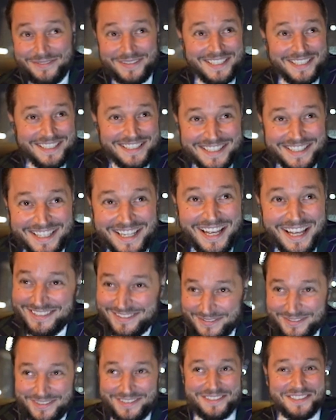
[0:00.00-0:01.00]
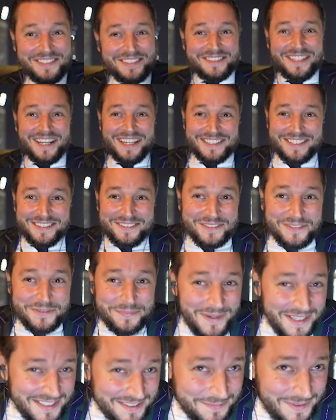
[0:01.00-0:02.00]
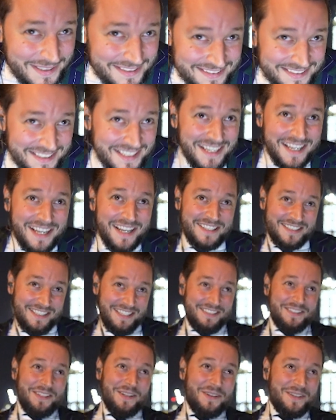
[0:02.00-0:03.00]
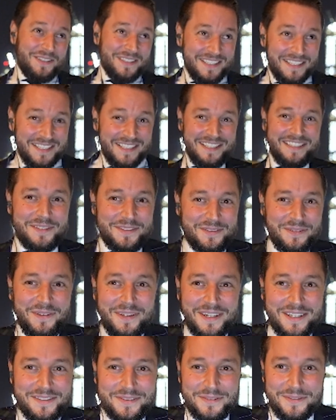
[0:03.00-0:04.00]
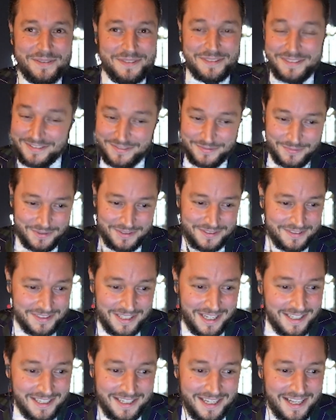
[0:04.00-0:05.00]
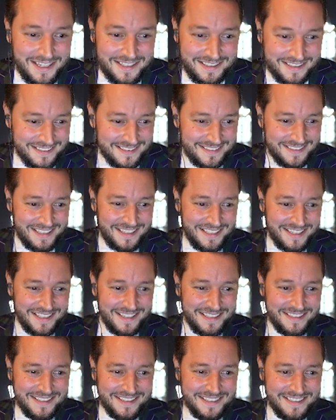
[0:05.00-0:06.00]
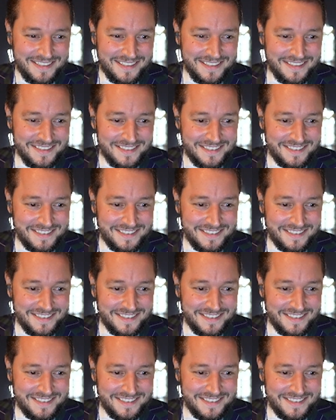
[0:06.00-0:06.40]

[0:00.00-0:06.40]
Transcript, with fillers: nein, Jeremy. Ich würde nicht sagen, dass du Spaß machst. Also, ich sag mal so, also ich würde. Nein, nein, nein. Nein, nein, nein.